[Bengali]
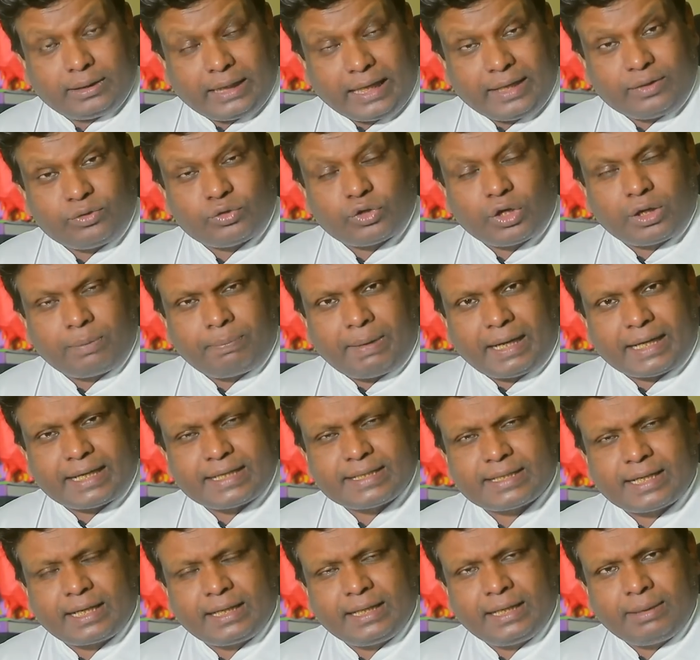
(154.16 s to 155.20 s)
তিনজন
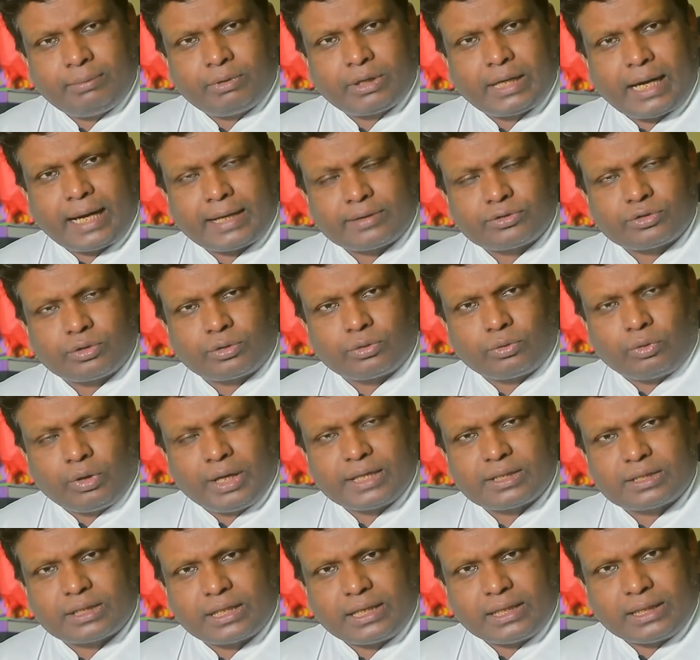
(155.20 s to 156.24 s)
পাকিস্তানি এবং একজন
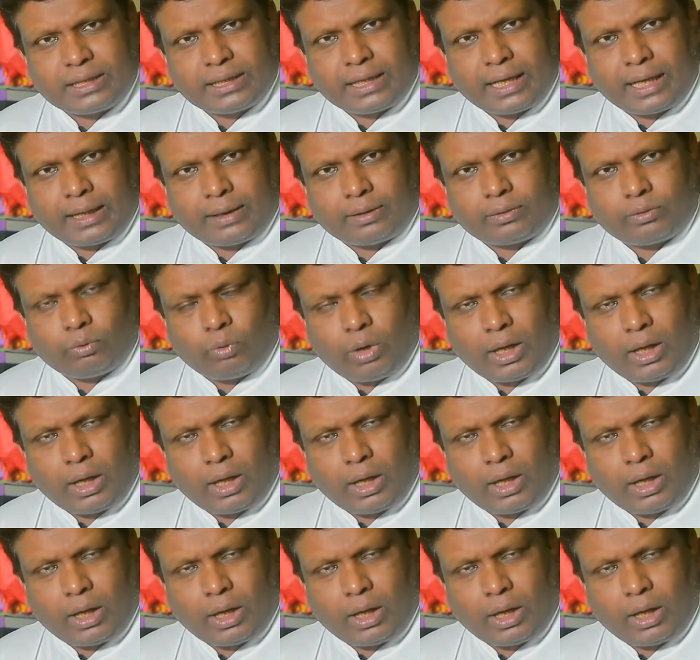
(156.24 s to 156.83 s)
ওয়েস্ট ইন্ডিয়ান